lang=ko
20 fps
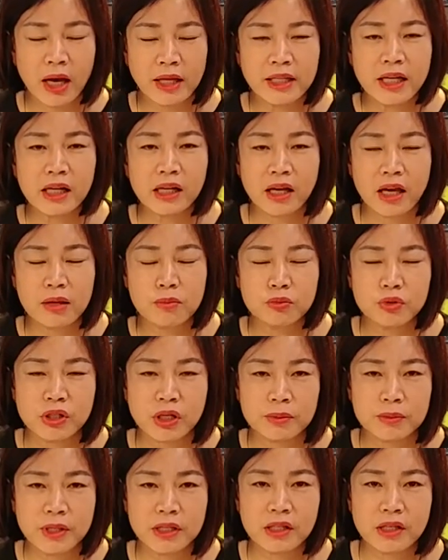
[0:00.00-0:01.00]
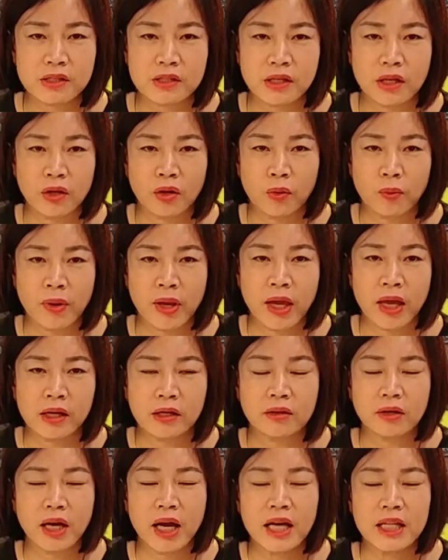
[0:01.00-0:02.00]
아담과 이브처럼 생겼어요. 왜?
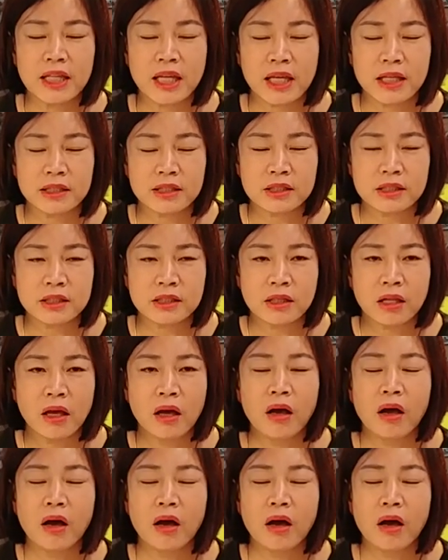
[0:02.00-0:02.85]
그 안에는